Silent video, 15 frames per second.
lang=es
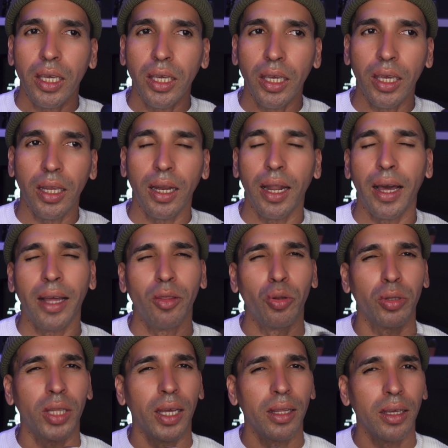y la
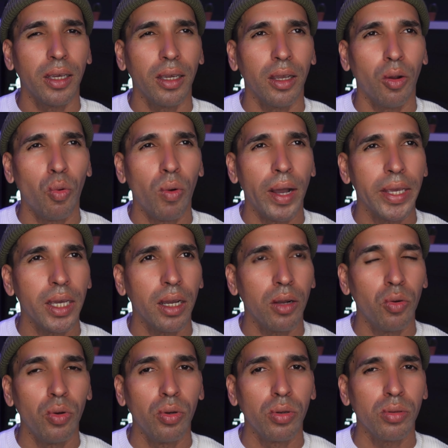nota de
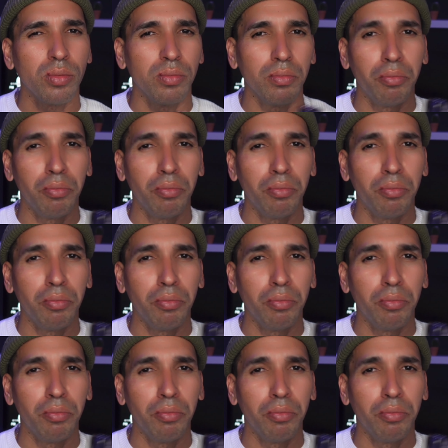Wayagoo.